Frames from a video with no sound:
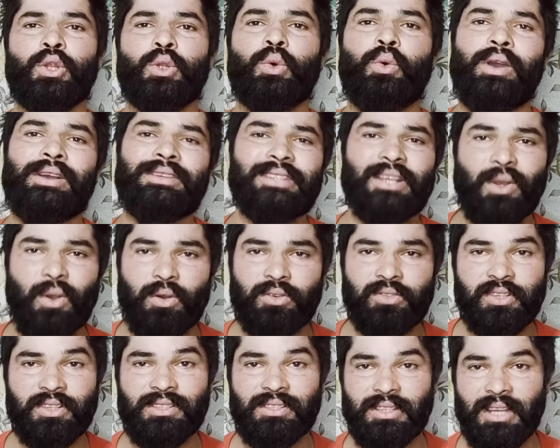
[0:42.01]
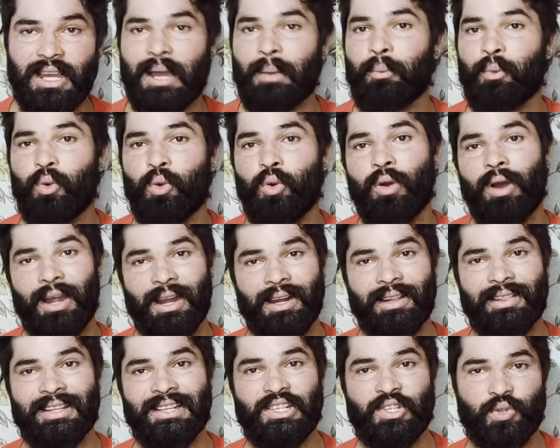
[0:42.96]
तो ऐसे क्वेश्चन आपको
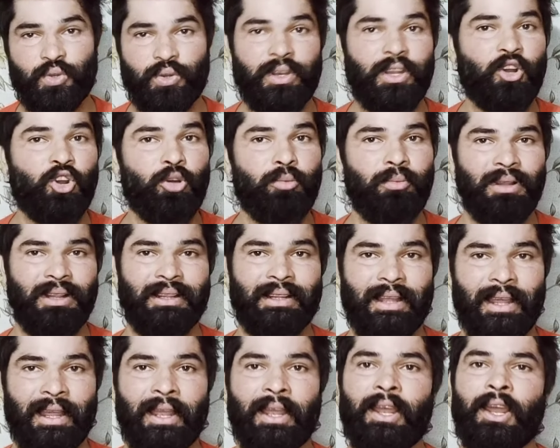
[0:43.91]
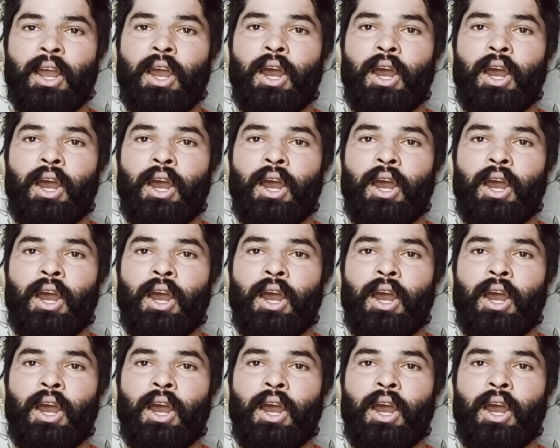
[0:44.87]
हर दिन सुनने को मिलते हैं